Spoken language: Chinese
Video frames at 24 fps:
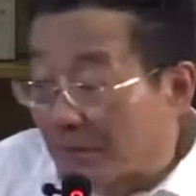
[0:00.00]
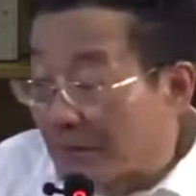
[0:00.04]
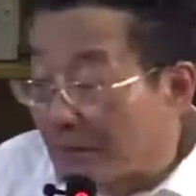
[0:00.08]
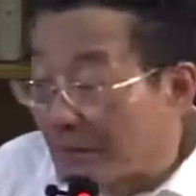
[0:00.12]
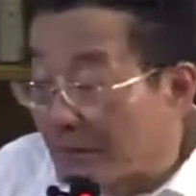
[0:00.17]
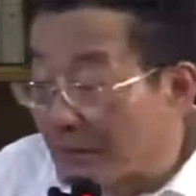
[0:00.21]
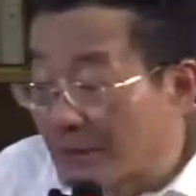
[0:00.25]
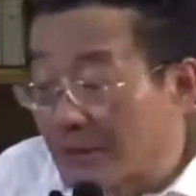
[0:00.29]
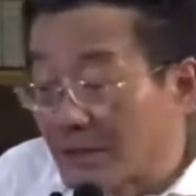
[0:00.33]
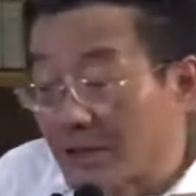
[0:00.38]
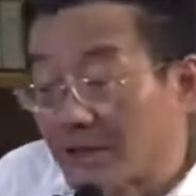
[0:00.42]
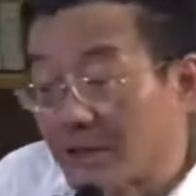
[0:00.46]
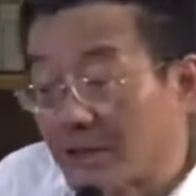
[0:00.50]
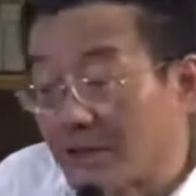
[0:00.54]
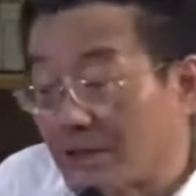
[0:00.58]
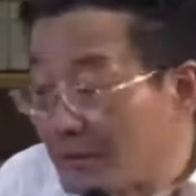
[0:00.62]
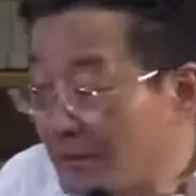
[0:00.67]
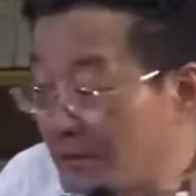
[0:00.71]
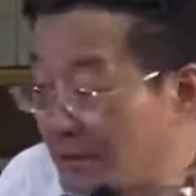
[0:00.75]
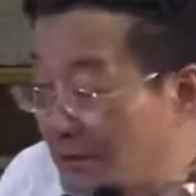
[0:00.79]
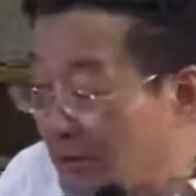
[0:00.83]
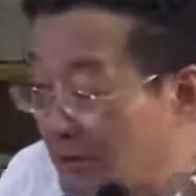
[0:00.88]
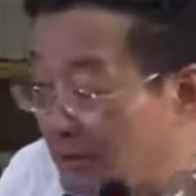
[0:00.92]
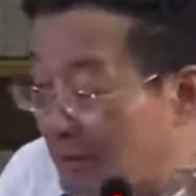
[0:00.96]
那么现在
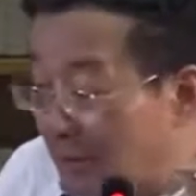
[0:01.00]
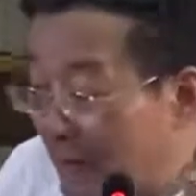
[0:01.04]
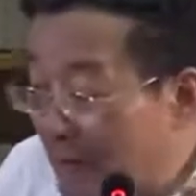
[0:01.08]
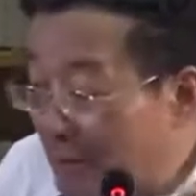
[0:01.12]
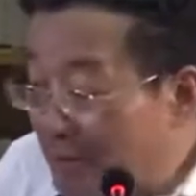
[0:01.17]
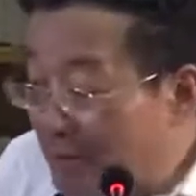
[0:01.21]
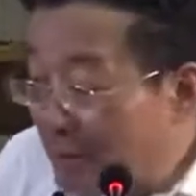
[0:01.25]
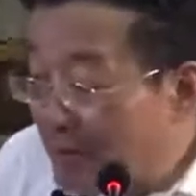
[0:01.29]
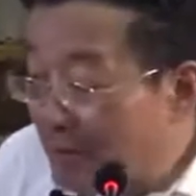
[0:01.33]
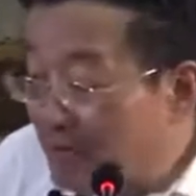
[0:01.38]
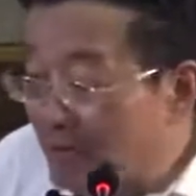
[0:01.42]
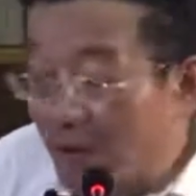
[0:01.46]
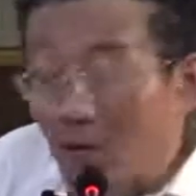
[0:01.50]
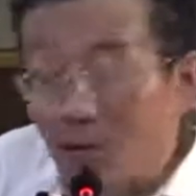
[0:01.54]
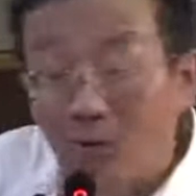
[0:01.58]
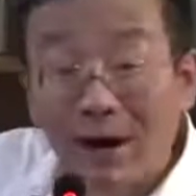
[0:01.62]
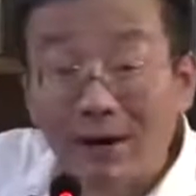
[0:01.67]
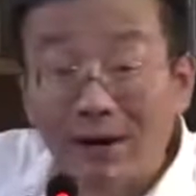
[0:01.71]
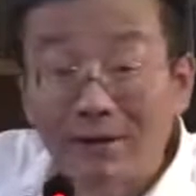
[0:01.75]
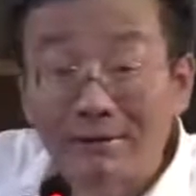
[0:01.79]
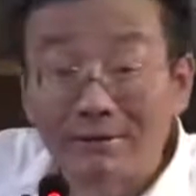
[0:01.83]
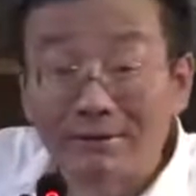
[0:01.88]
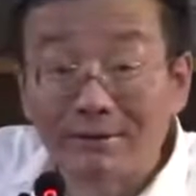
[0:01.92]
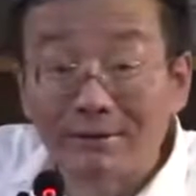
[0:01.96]
人民分
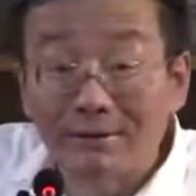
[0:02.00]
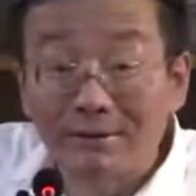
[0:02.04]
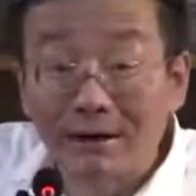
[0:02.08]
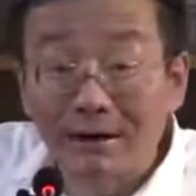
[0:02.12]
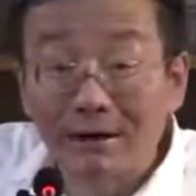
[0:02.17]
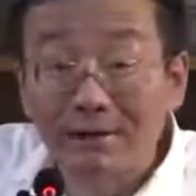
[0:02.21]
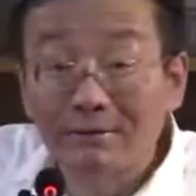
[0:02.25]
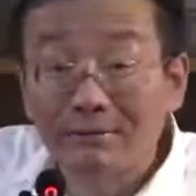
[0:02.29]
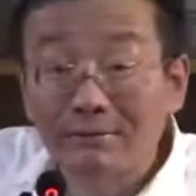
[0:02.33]
化了，你知道？